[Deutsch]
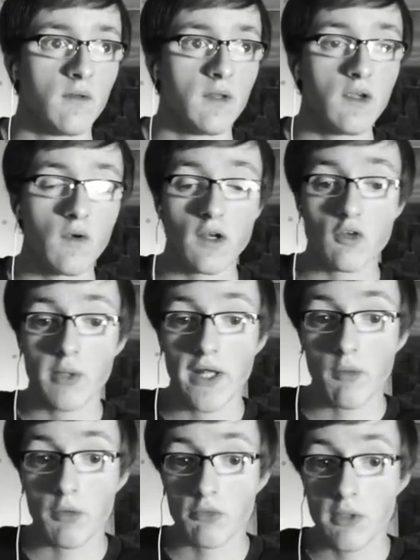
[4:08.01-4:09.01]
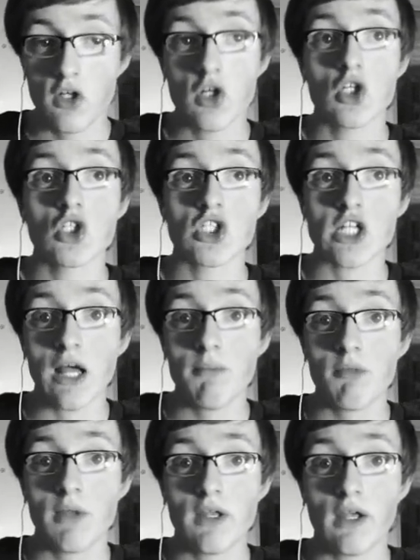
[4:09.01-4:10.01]
Ihr könnt das Spiel ja auch mal spielen. Schreibt
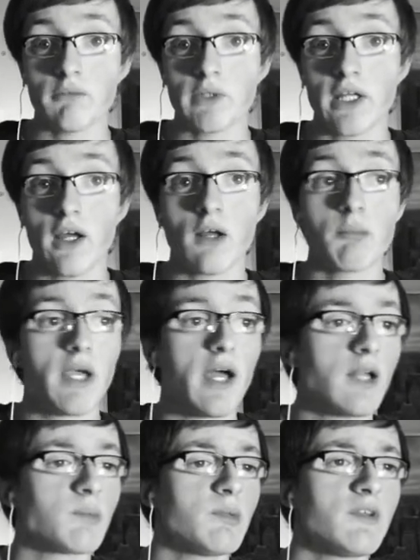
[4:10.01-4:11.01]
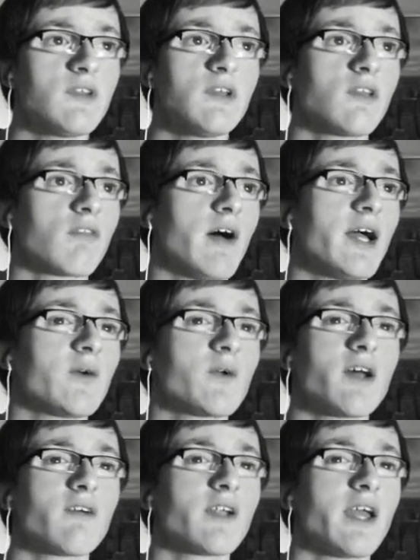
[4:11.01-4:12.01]
es mir in die Kommentare. Piraten besiegen 2
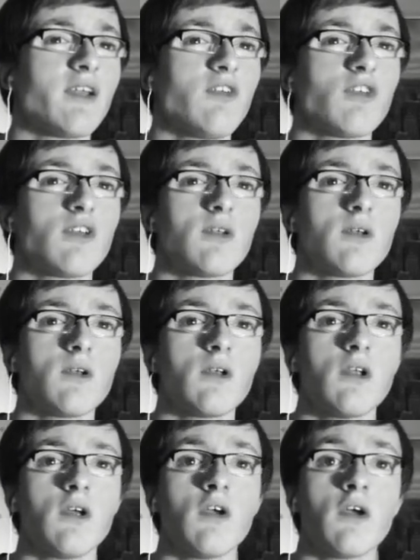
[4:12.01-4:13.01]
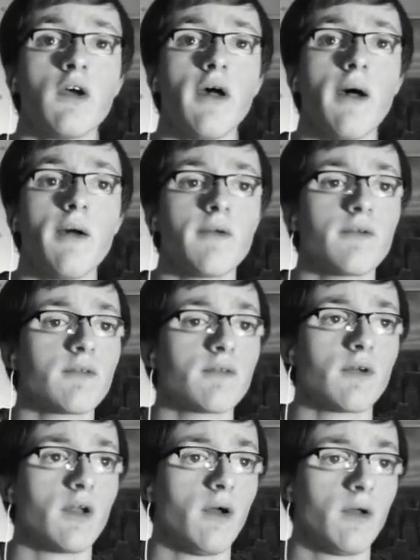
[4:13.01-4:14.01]
oder der englische Titel heißt,
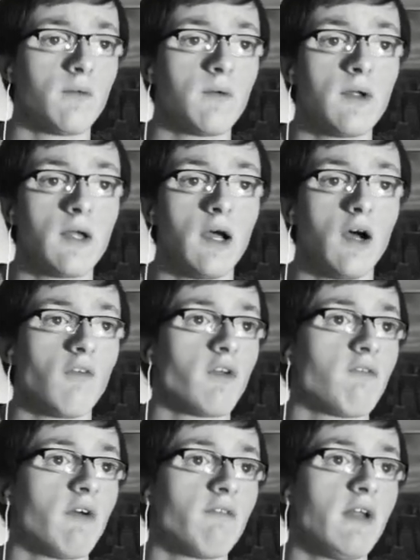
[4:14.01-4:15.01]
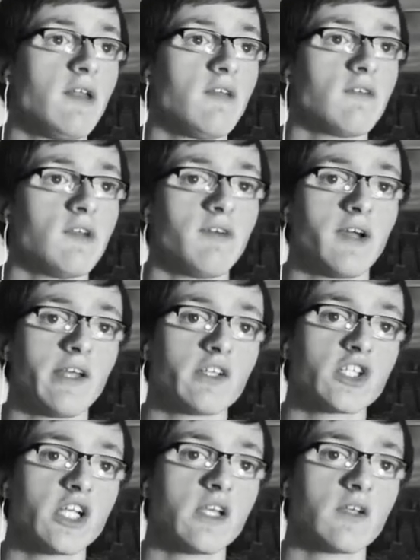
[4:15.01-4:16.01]
keine Ahnung. Auf jeden Fall, wenn ich es nicht vergesse,
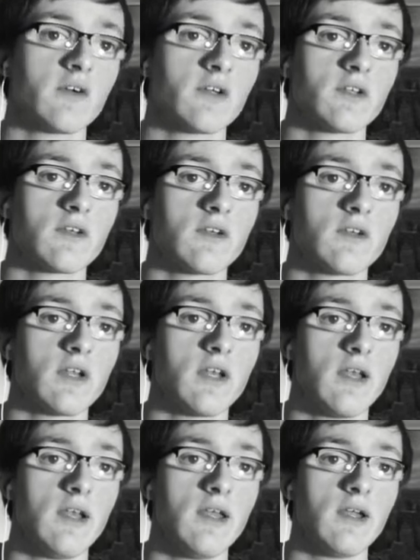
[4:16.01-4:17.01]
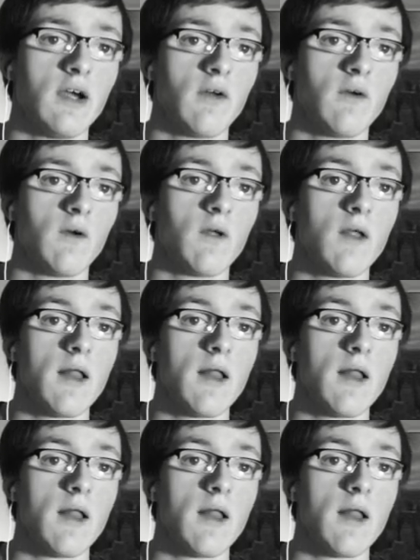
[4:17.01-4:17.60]
schicke ich euch den Link auch noch